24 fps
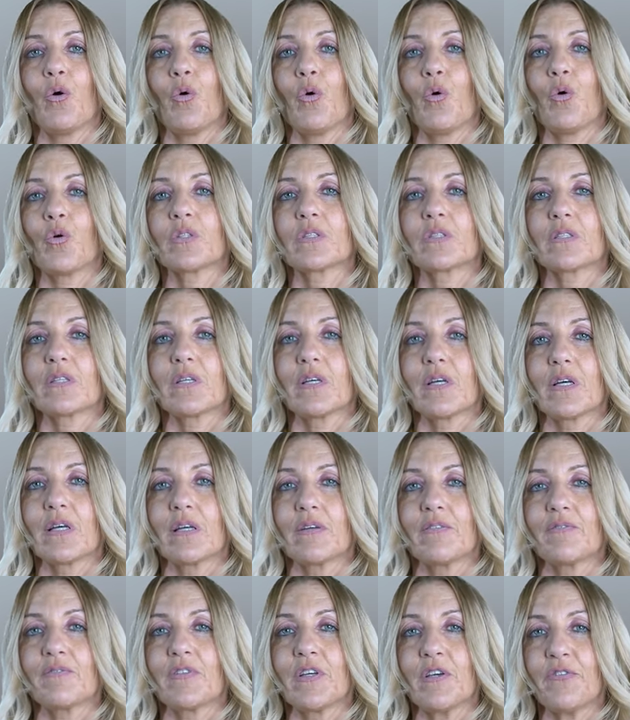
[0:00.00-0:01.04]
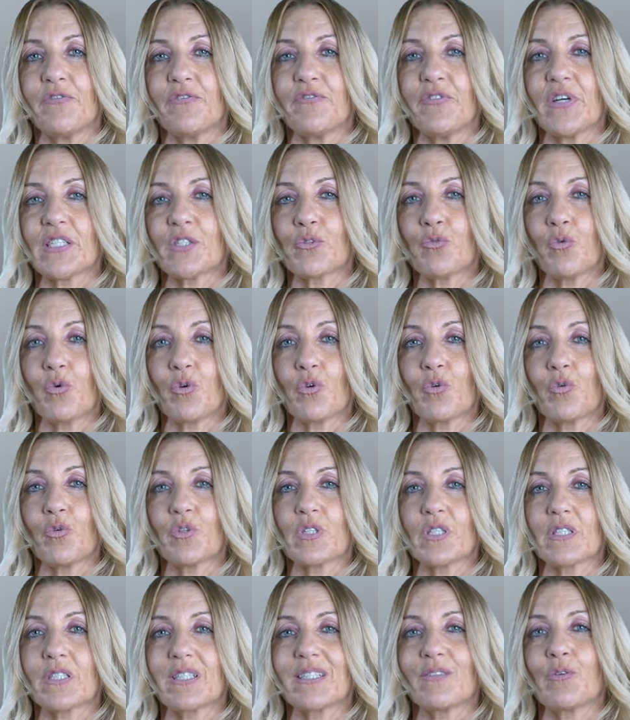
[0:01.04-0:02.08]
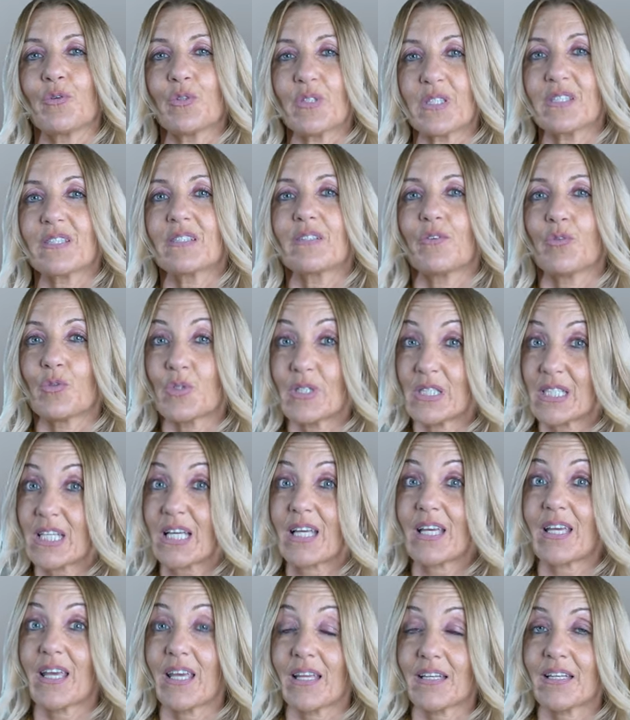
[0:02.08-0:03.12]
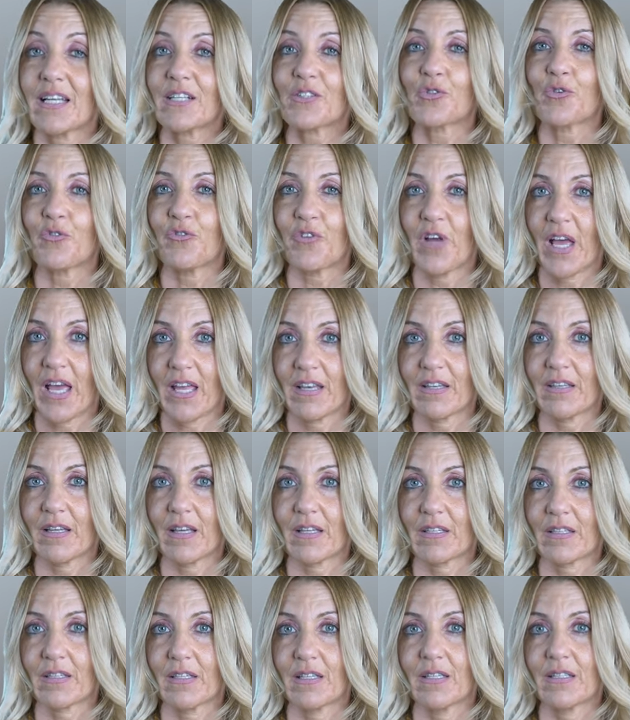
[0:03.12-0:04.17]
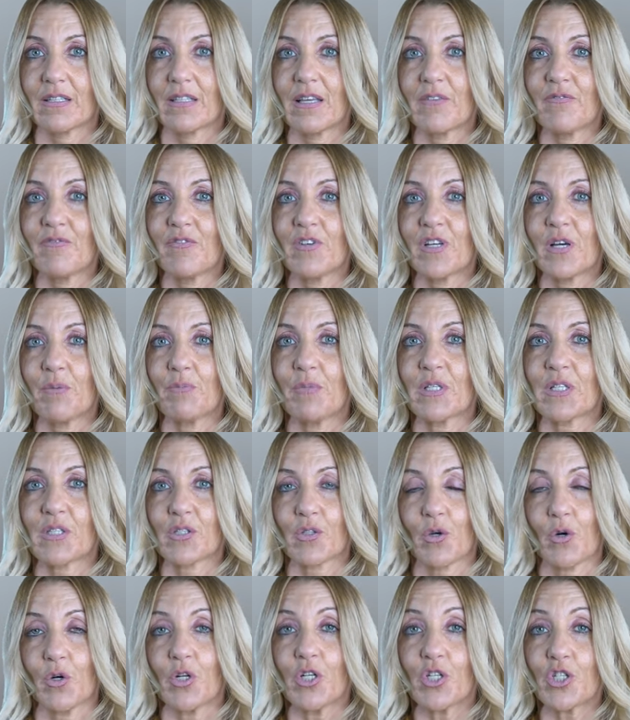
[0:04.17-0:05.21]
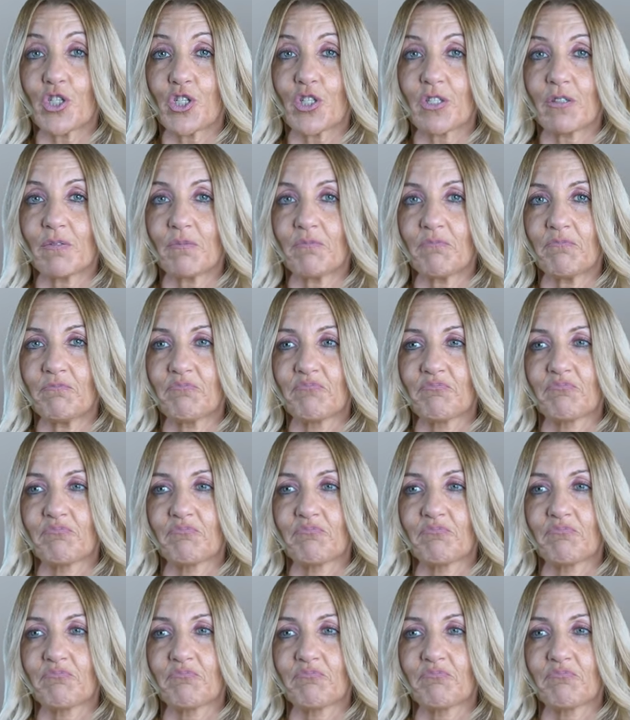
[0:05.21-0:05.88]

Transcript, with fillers: Und wir versuchen uns unsere Kinder zu verändern, indem wir mit solchen